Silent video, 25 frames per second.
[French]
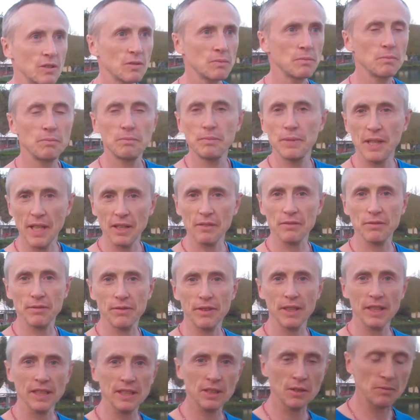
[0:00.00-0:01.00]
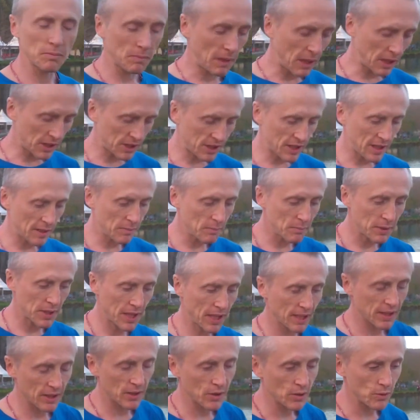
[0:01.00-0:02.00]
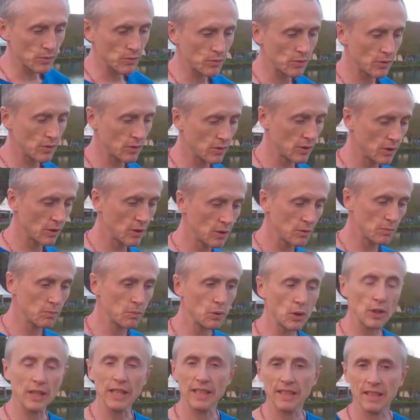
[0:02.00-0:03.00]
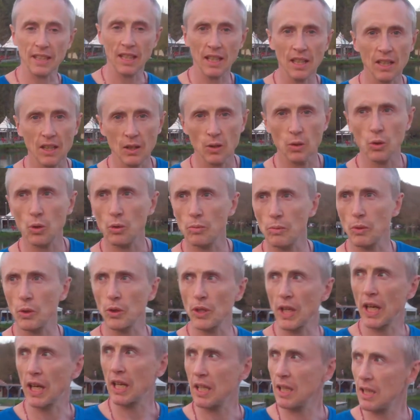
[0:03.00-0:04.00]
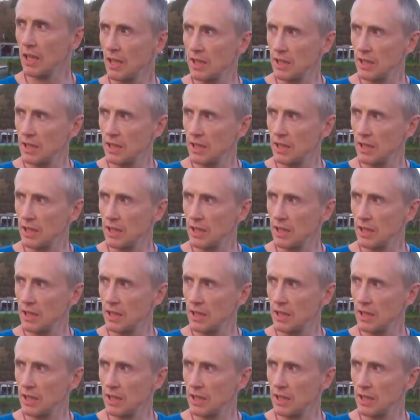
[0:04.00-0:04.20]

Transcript: bienfaits de marcher pieds nus pour l'état hormonal.